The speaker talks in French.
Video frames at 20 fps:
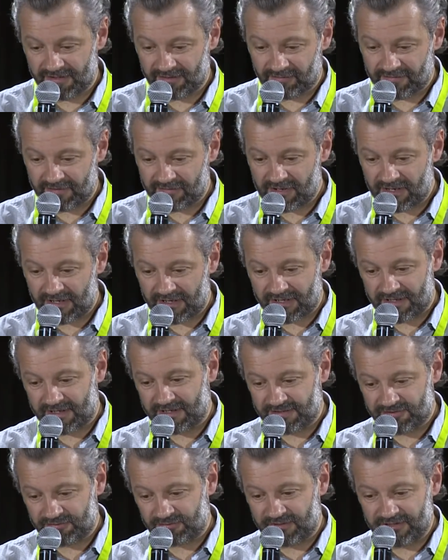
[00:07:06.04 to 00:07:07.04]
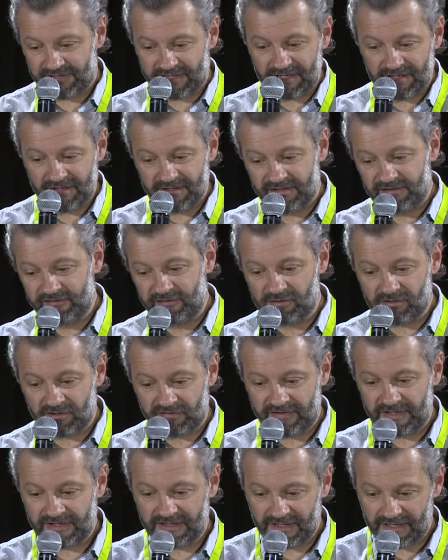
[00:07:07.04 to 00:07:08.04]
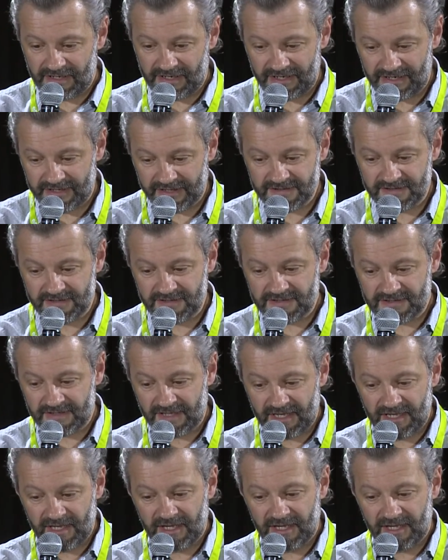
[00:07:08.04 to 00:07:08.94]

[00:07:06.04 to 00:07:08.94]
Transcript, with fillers: on va voir sur quel niveau en fait elle, existe.